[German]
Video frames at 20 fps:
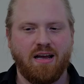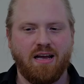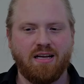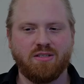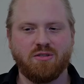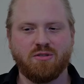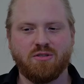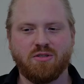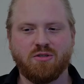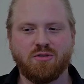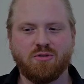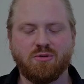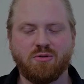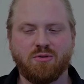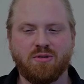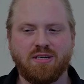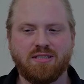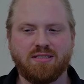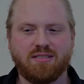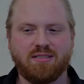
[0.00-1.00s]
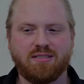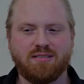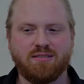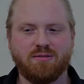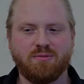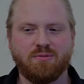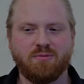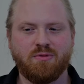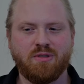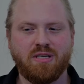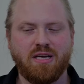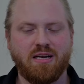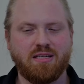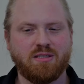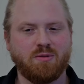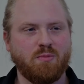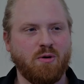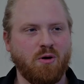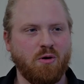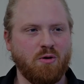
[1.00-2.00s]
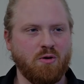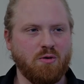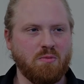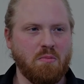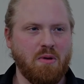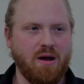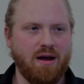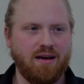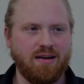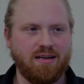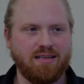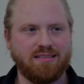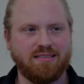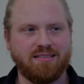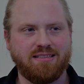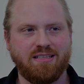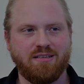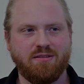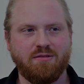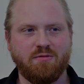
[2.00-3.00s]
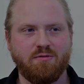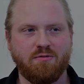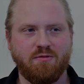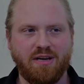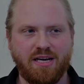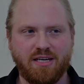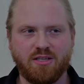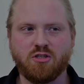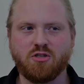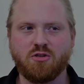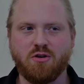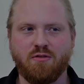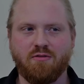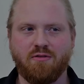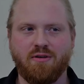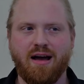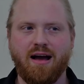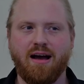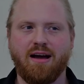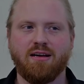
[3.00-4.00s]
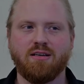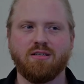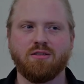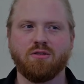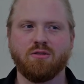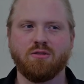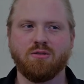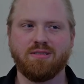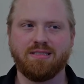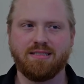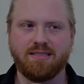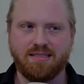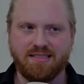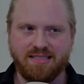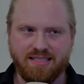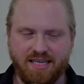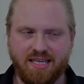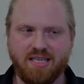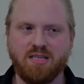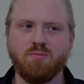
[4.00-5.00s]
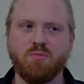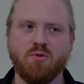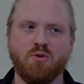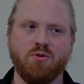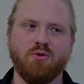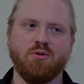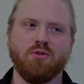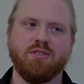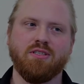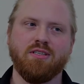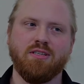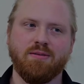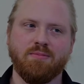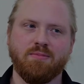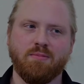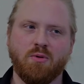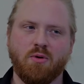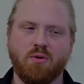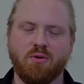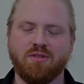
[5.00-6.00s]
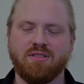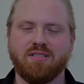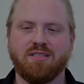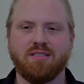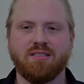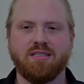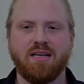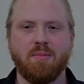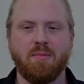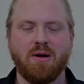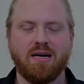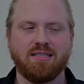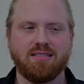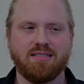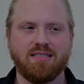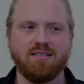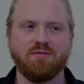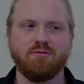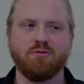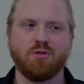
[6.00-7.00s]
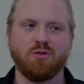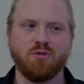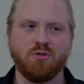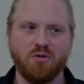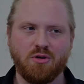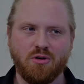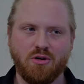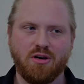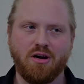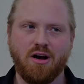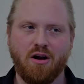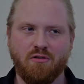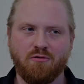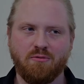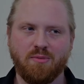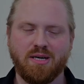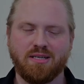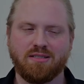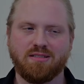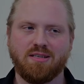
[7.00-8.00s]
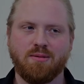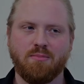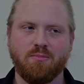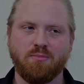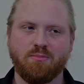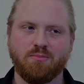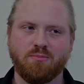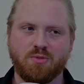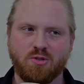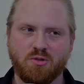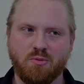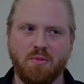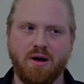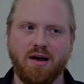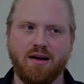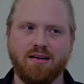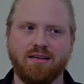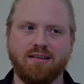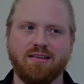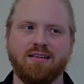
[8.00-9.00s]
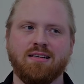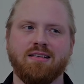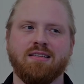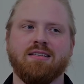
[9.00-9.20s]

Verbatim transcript: Also es ist so, dass wir als Perückenmacher den Werkstoff Haar dringend benötigen. Und äh, da macht Sinn, Friseure aufmerksam zu machen,